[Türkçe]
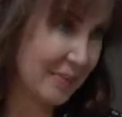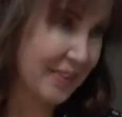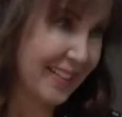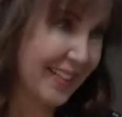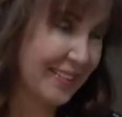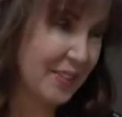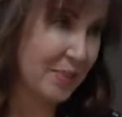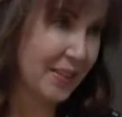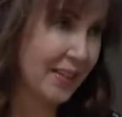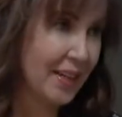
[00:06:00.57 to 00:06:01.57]

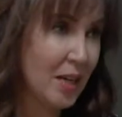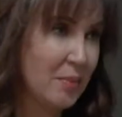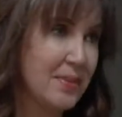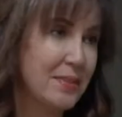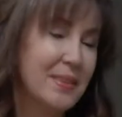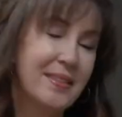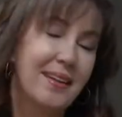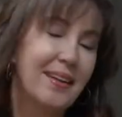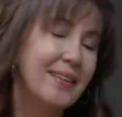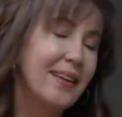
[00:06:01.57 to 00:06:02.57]
Limitlendirmeli. Biz
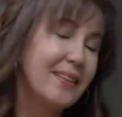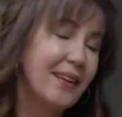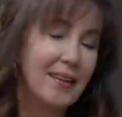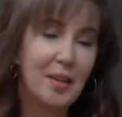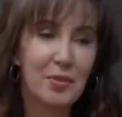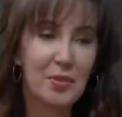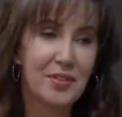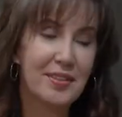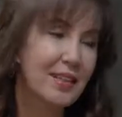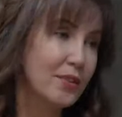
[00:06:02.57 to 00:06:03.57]
mesela kendi ailem
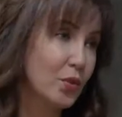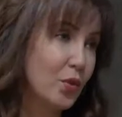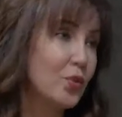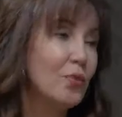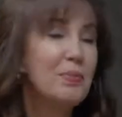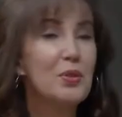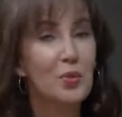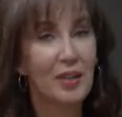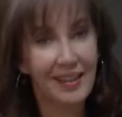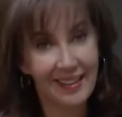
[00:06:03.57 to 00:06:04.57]
açısından da söylüyorum
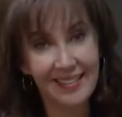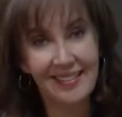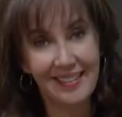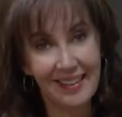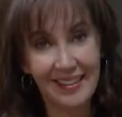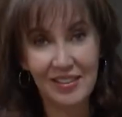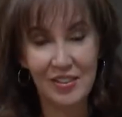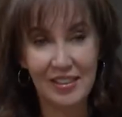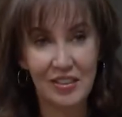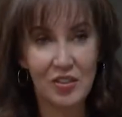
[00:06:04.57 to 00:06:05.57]
birçok ailede de aynı
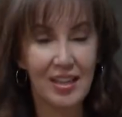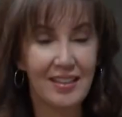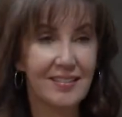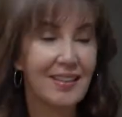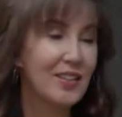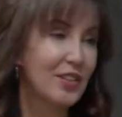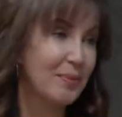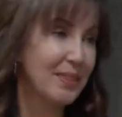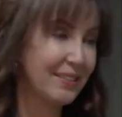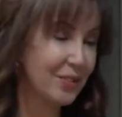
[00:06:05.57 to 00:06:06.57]
şey geçerlidir.
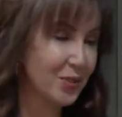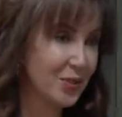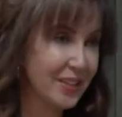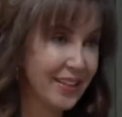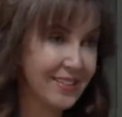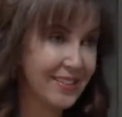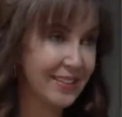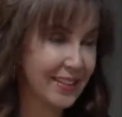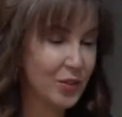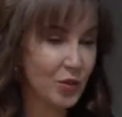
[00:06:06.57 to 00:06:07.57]
Akşam televizyonun
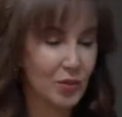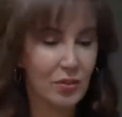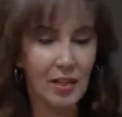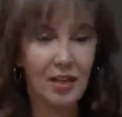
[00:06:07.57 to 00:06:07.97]
karşısına geçiyoruz.